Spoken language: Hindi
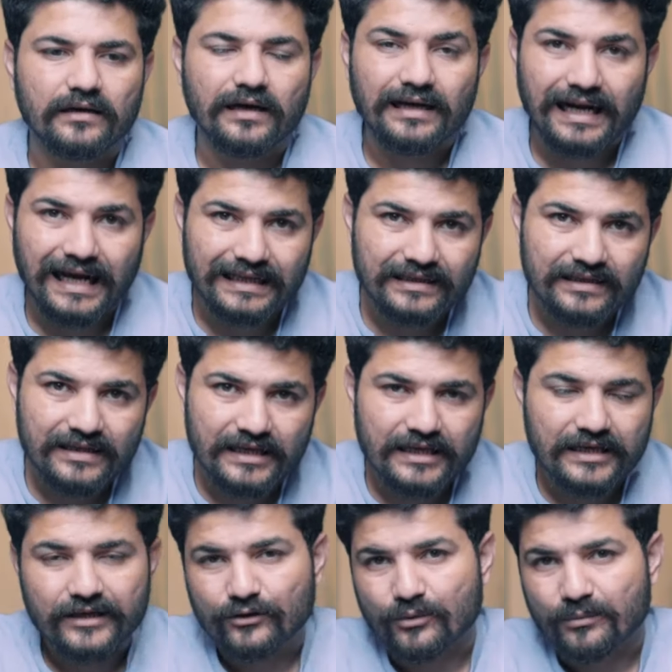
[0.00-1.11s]
अगर आदि
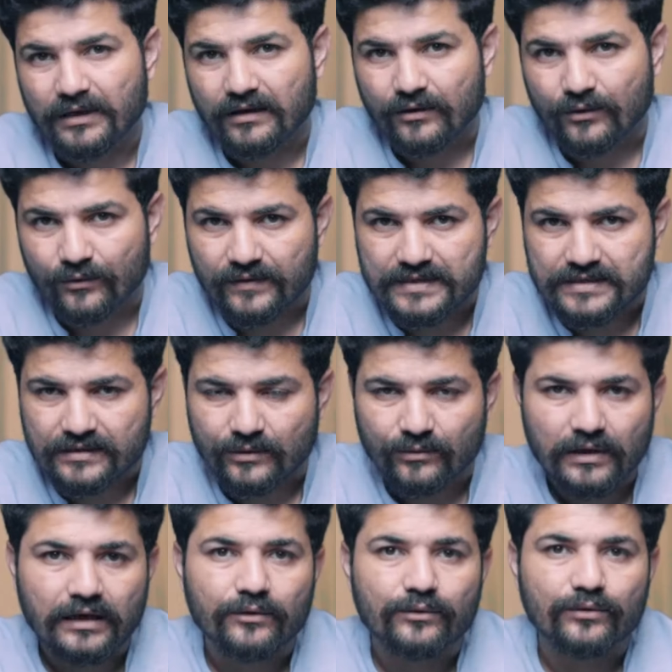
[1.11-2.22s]
देखी है तो मैं रिक्वेस्ट
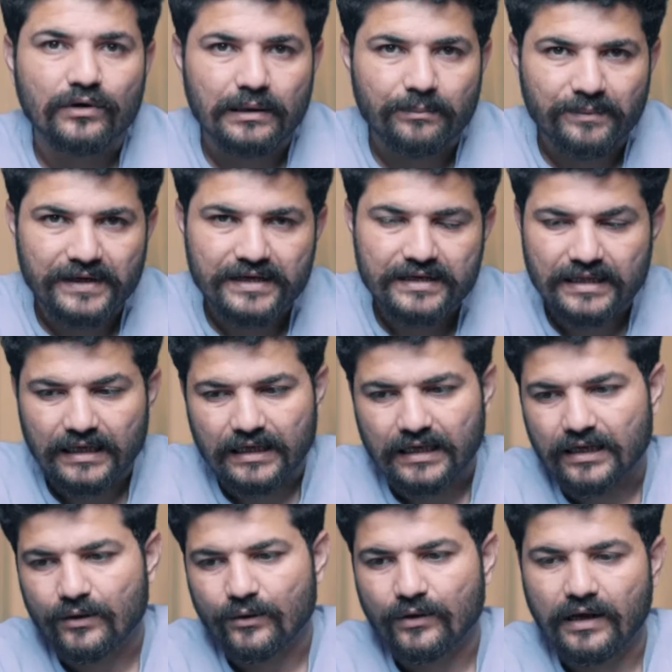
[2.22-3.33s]
करूँगा कि उनको कम्प्लीट
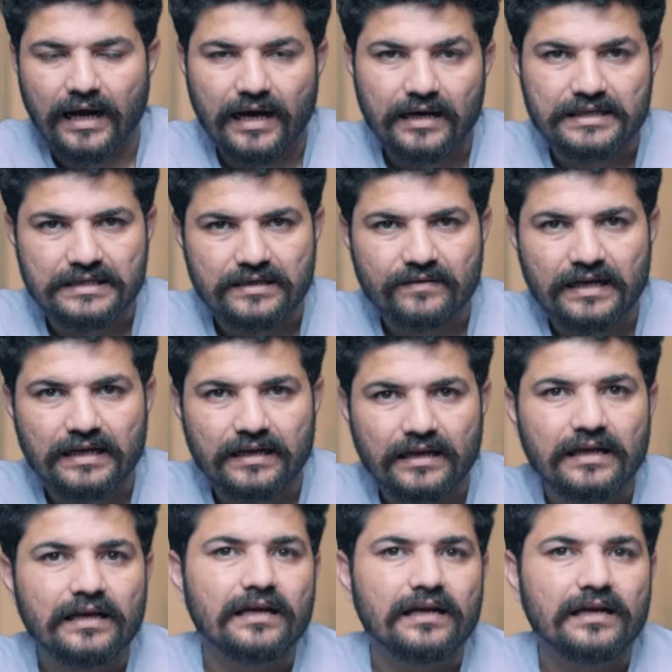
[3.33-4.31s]
देखें और आज ये वाली